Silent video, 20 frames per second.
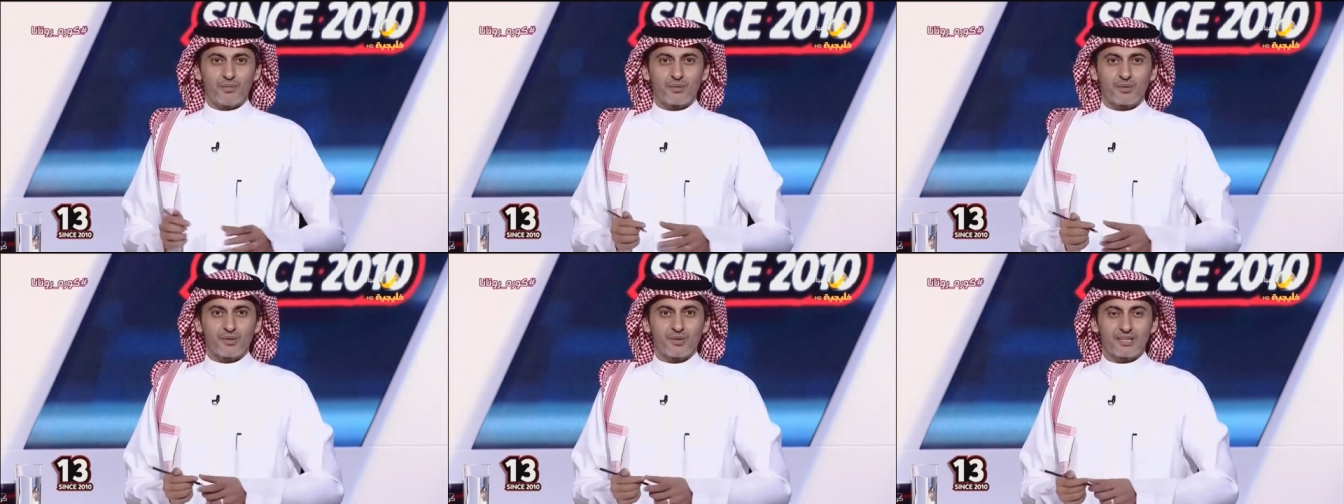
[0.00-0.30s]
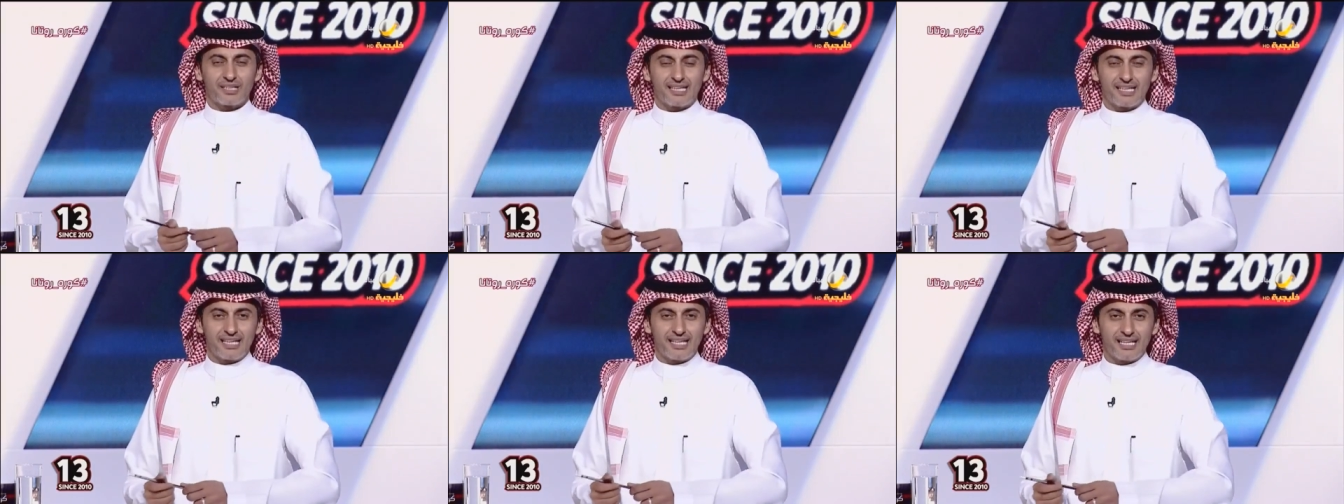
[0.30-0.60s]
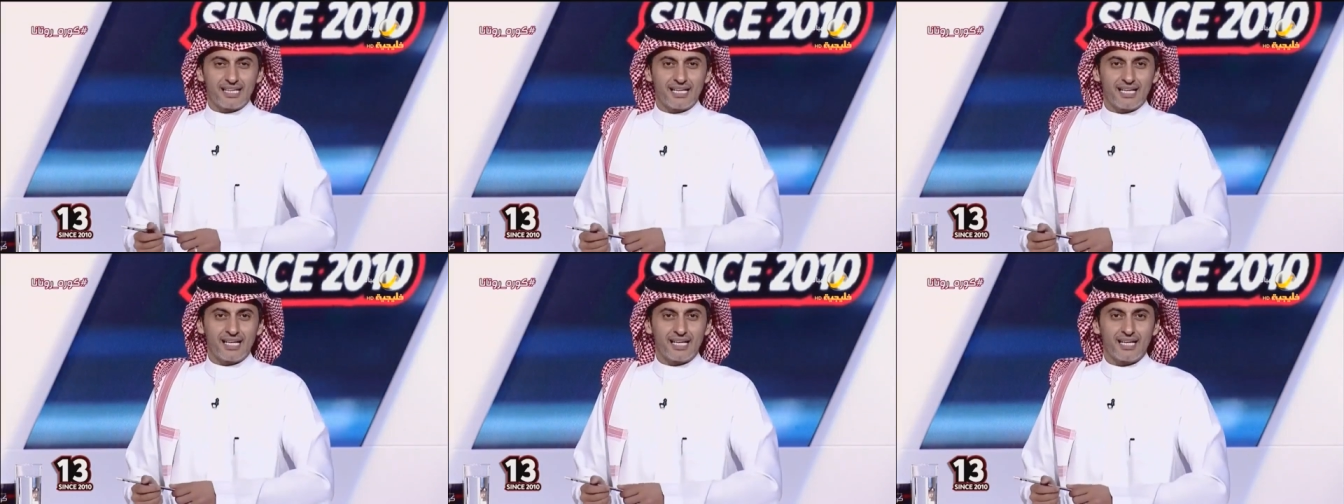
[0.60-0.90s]
مبروك
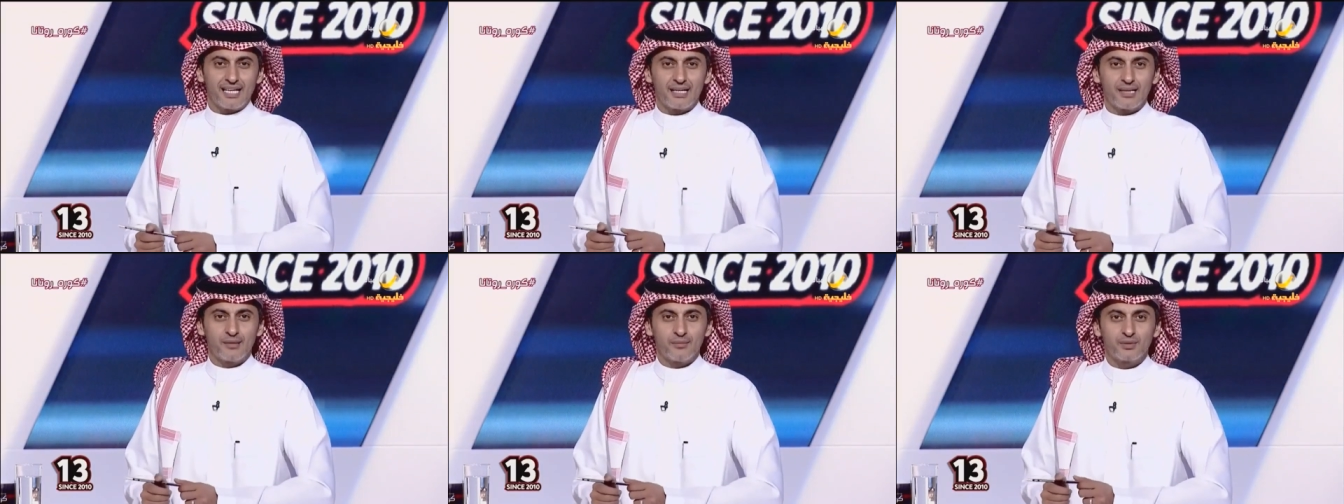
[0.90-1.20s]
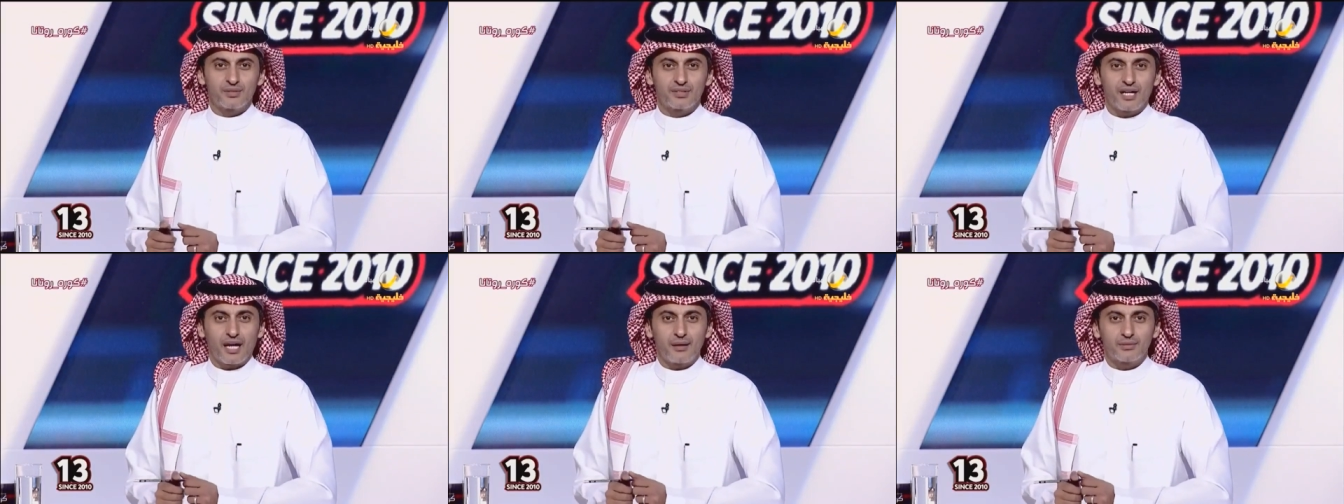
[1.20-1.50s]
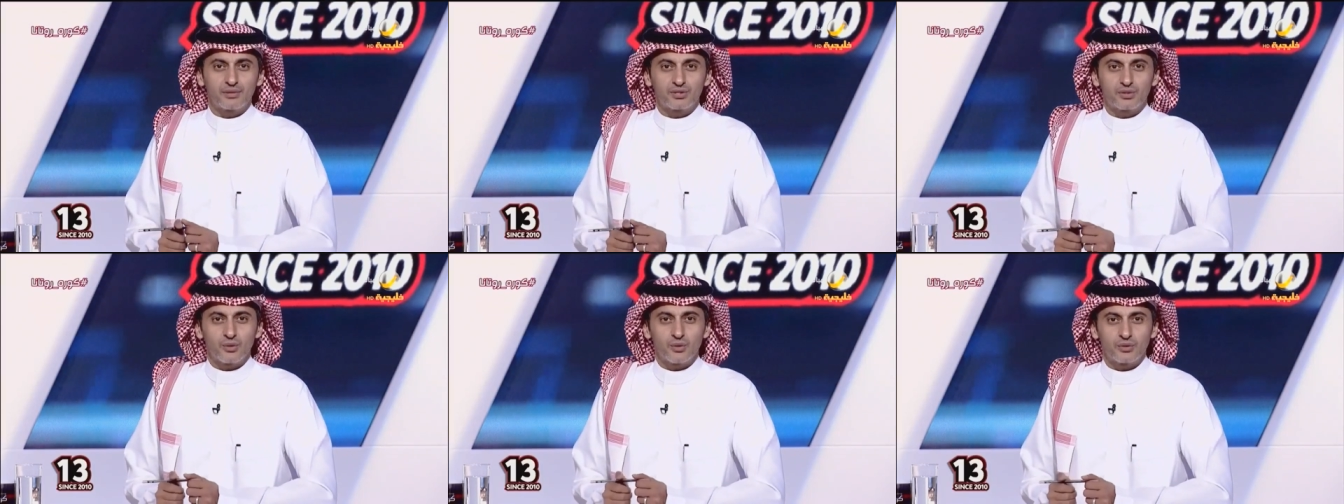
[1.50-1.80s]

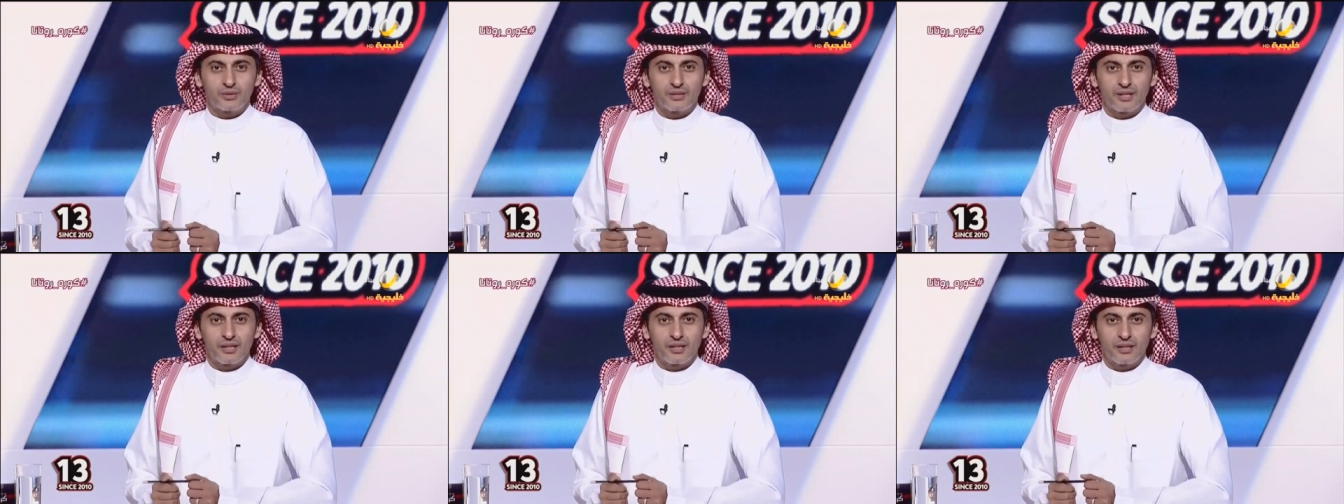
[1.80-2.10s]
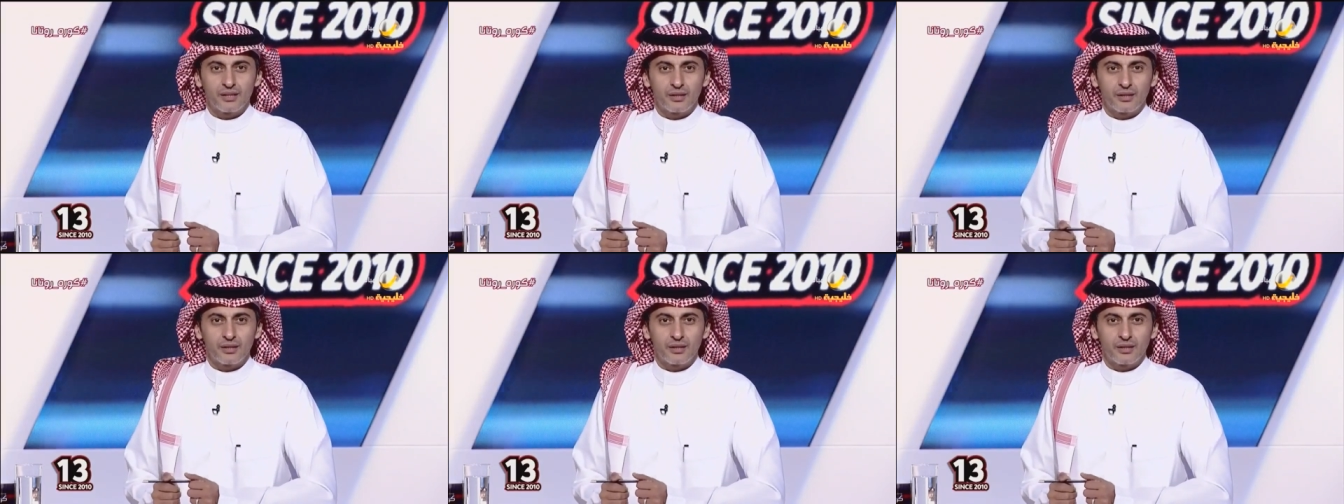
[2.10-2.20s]
للمنتخب السعودي